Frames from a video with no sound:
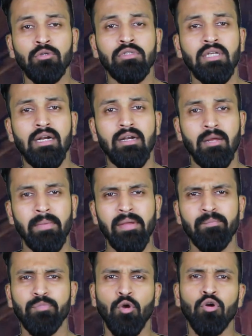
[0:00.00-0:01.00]
2018 में
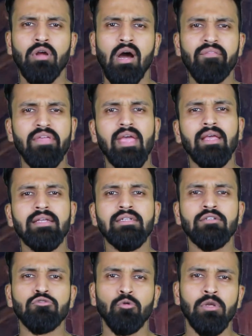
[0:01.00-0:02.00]
और काफ़ी
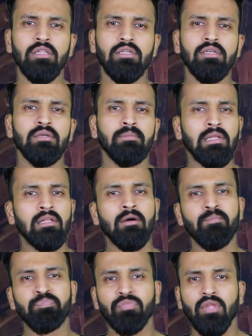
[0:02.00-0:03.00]
एंगेजिंग स्टोरी थी मतलब